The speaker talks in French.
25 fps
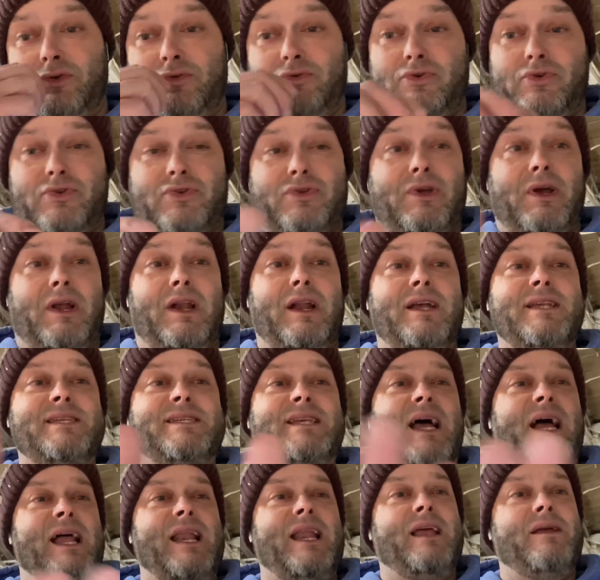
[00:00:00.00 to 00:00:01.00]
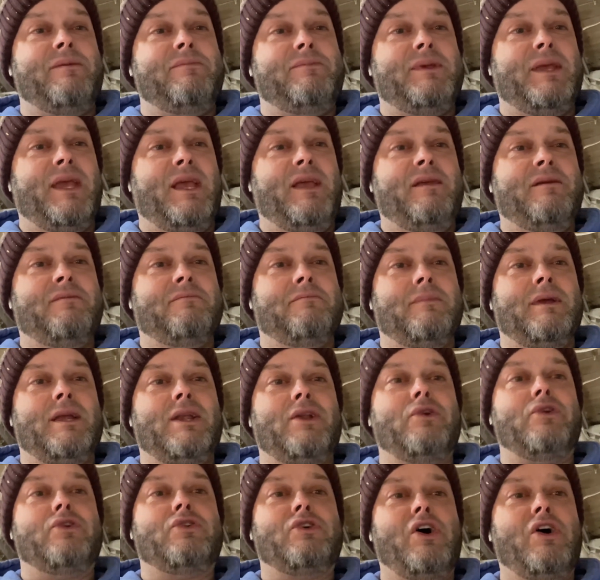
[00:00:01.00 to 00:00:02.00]
Jusque-là, ça allait bien, mais
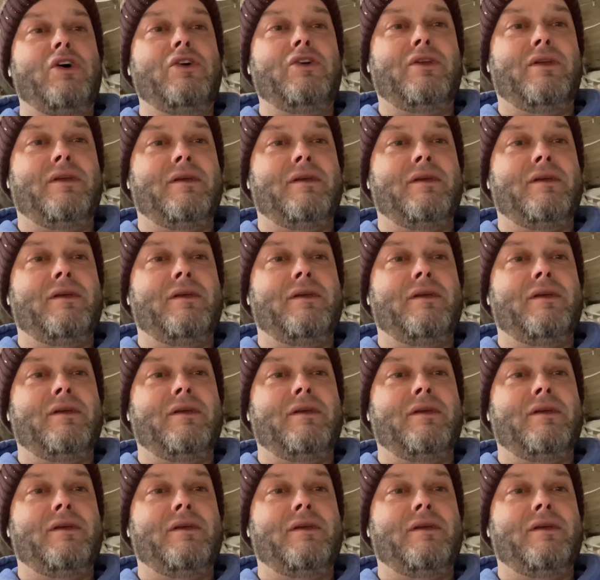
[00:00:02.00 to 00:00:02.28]
le coq,